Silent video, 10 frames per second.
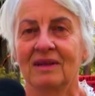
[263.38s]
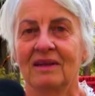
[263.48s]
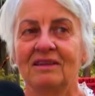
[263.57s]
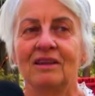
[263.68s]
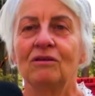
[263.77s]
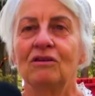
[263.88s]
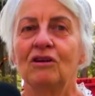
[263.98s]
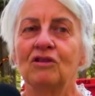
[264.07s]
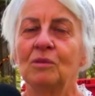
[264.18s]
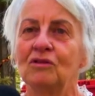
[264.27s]
Então, nós
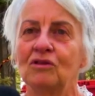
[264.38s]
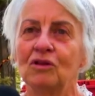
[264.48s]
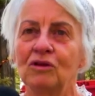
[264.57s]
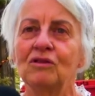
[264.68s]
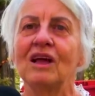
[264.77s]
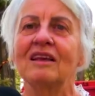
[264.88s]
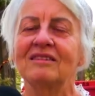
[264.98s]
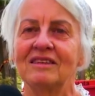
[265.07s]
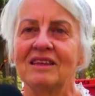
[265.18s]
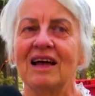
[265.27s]
somos todos a
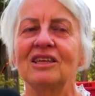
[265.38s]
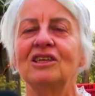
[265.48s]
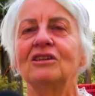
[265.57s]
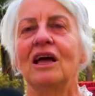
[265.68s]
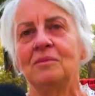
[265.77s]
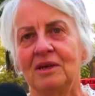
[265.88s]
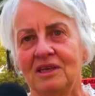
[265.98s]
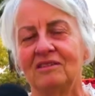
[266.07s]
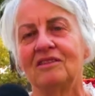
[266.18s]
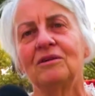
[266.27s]
cidade da
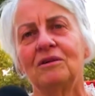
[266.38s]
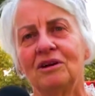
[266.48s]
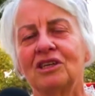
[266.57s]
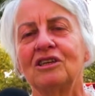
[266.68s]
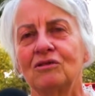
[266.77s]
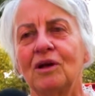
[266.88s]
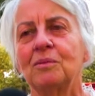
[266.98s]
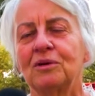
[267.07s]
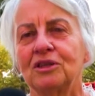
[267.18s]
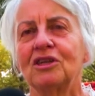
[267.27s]
imigração, eu acho que isso é
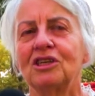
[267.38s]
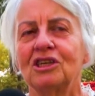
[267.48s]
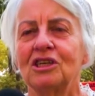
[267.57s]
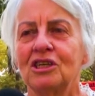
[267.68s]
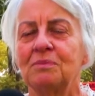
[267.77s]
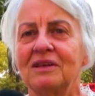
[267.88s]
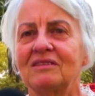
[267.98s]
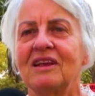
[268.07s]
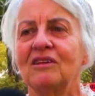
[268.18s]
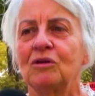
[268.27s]
importante a gente
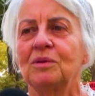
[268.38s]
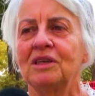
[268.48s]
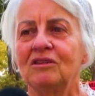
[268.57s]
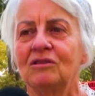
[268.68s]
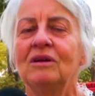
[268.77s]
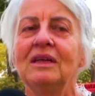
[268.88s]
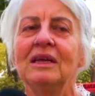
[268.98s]
pensar sobre isso,